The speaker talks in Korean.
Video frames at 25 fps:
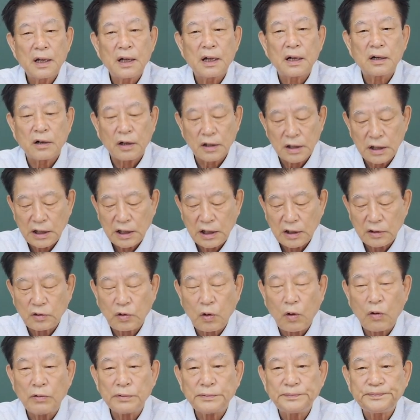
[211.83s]
거기에다
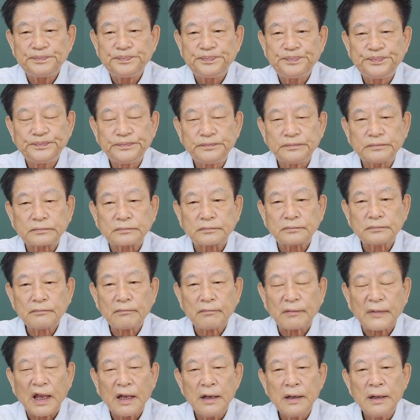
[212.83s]
또
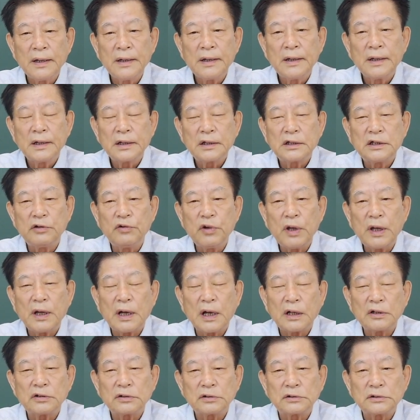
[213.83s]
그 외에
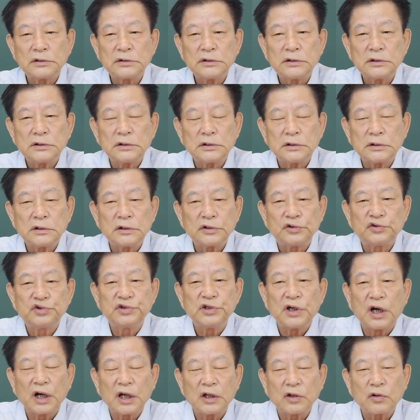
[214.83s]
아주 그
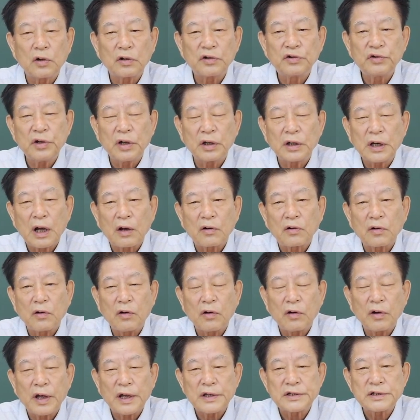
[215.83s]
주역에도
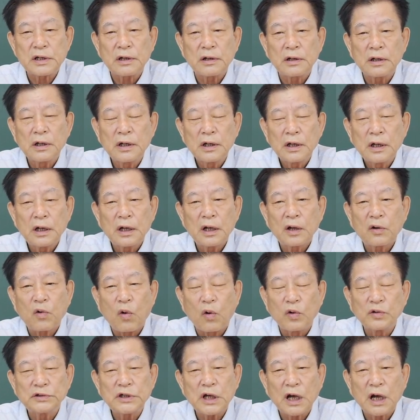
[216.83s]
뛰어났고 해서
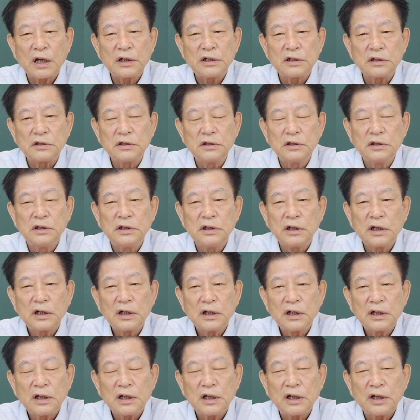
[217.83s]
공자가 늘
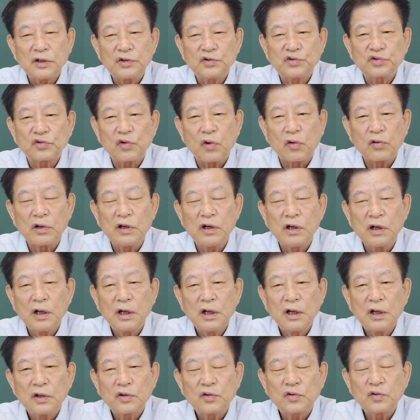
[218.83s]
주공을
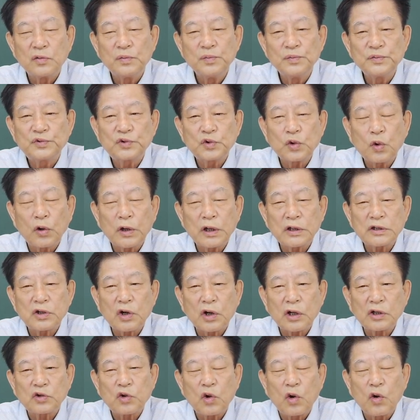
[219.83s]

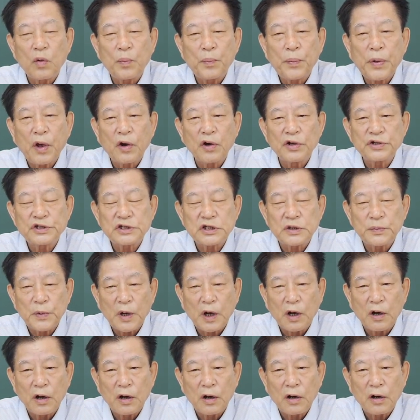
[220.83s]
꿈속에서라도
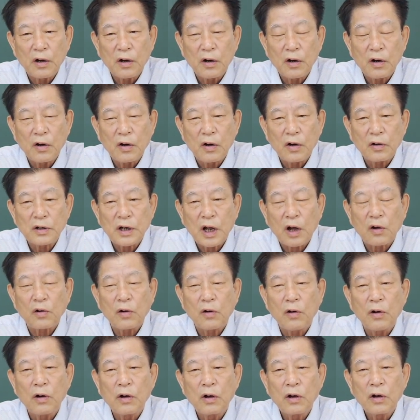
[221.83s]
배웠으면
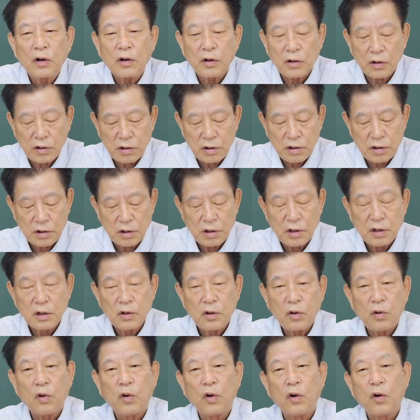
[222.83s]
하고,
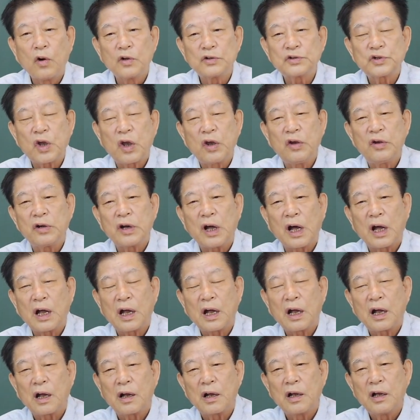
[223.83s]

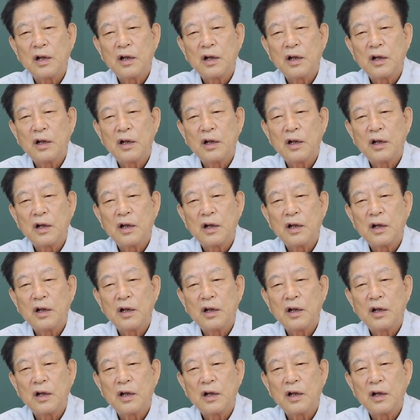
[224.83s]
오세이라